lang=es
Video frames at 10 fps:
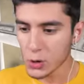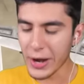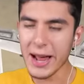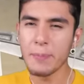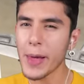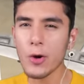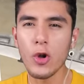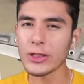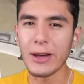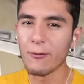Suena, pero
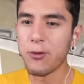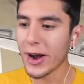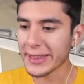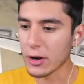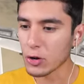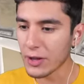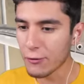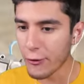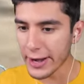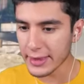no tan fuerte, no tan
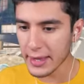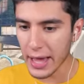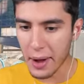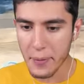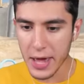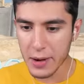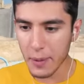fuerte A ver,